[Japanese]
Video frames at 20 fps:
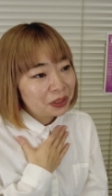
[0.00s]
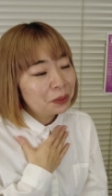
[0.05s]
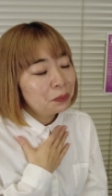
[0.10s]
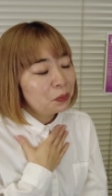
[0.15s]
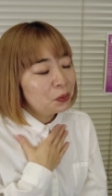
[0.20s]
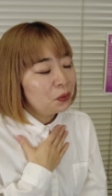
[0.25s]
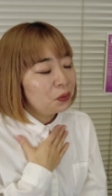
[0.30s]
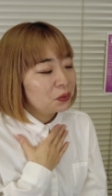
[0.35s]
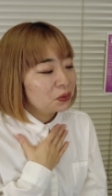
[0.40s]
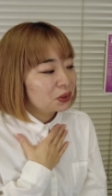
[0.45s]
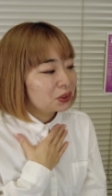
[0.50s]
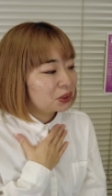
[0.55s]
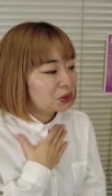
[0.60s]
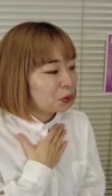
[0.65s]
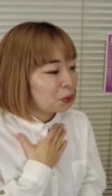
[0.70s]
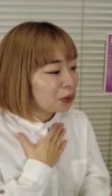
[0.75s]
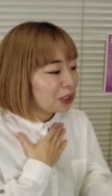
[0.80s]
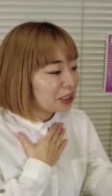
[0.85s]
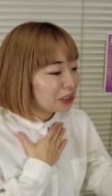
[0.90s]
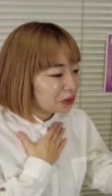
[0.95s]
でも
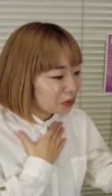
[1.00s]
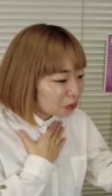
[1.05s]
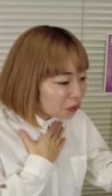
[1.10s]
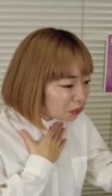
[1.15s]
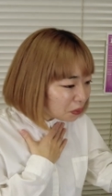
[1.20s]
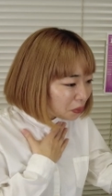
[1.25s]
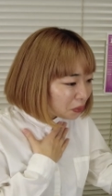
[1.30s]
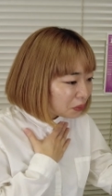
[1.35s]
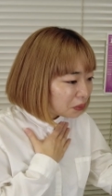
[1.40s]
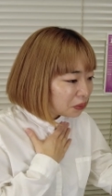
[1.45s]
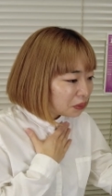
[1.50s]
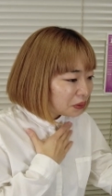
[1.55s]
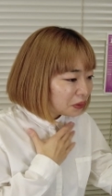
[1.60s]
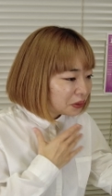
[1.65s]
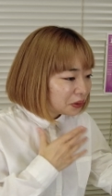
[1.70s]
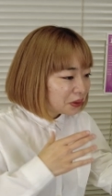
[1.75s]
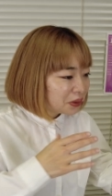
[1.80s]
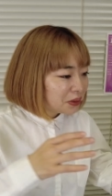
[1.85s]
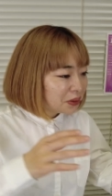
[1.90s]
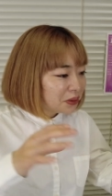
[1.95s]
それと
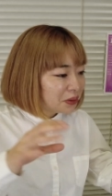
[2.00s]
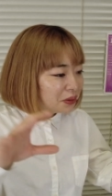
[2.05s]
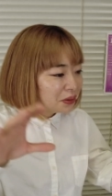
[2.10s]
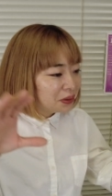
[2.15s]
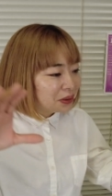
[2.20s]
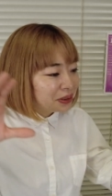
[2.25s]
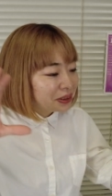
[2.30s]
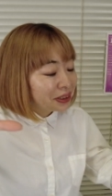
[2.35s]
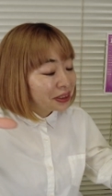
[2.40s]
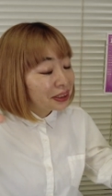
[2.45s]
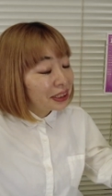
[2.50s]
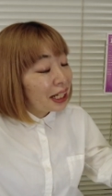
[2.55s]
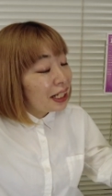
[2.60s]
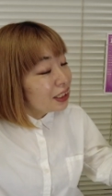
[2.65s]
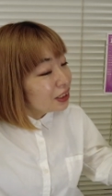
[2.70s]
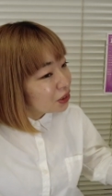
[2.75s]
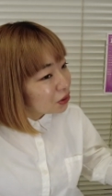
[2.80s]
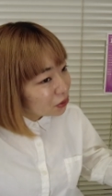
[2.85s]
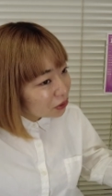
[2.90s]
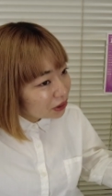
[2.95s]

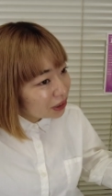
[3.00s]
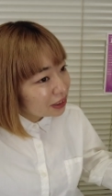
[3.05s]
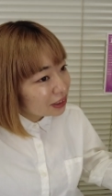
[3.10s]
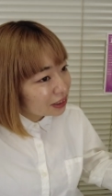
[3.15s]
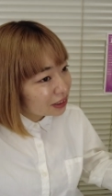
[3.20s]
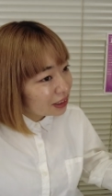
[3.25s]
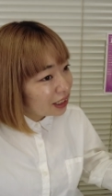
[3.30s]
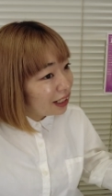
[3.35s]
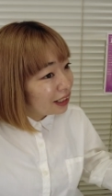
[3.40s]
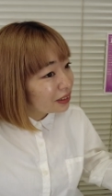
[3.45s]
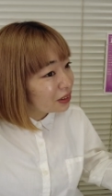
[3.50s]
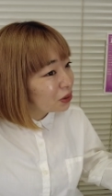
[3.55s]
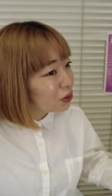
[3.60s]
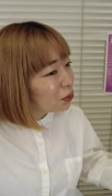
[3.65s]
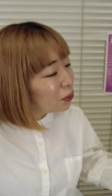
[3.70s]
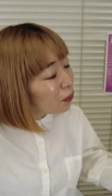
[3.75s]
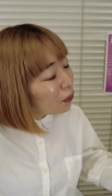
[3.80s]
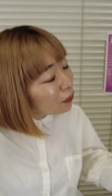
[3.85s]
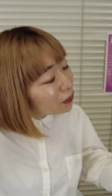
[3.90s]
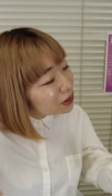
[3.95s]
最初のやつがど